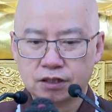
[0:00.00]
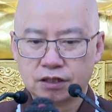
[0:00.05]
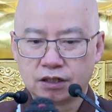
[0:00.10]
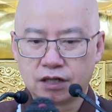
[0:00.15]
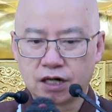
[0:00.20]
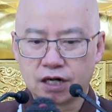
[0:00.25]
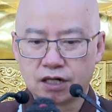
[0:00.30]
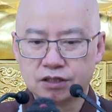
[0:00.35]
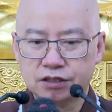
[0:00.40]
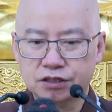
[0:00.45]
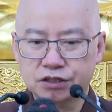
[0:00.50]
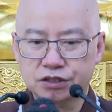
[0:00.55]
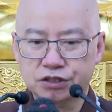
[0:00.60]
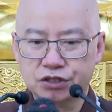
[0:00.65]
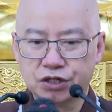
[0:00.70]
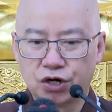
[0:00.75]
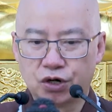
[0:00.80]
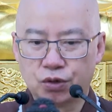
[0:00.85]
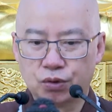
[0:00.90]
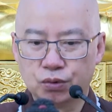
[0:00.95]
看
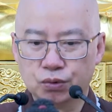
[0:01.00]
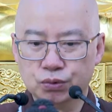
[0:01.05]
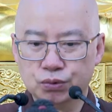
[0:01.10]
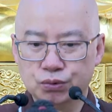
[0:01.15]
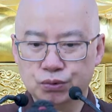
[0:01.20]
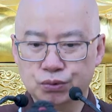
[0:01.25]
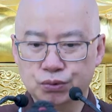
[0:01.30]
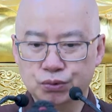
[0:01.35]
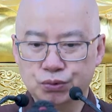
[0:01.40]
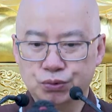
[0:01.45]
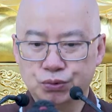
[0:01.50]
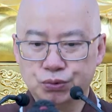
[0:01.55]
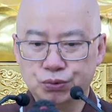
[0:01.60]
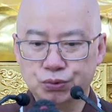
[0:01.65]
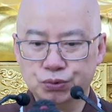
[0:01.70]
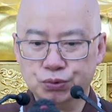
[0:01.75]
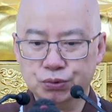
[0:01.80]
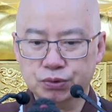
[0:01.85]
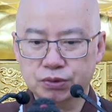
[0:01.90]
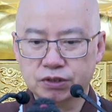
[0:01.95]
教须
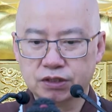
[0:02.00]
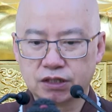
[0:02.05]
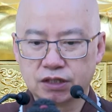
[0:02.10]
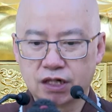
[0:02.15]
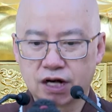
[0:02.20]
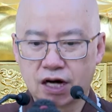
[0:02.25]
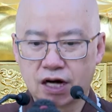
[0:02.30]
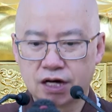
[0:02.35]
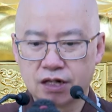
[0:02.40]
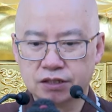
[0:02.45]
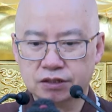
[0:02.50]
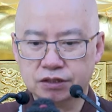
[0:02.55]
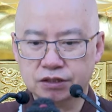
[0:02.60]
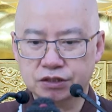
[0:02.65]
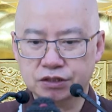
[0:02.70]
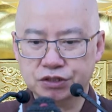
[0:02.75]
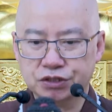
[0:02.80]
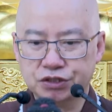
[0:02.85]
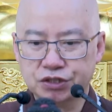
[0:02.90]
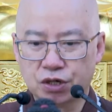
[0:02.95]
具看
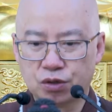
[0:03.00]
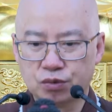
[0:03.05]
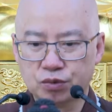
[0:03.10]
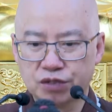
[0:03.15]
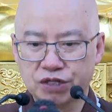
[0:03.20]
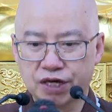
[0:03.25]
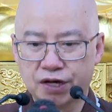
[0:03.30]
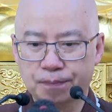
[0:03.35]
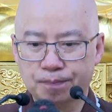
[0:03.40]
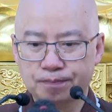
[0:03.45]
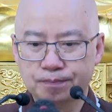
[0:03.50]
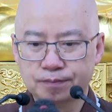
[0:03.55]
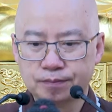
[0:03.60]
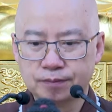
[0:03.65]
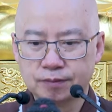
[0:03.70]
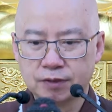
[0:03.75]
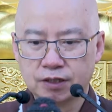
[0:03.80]
教言，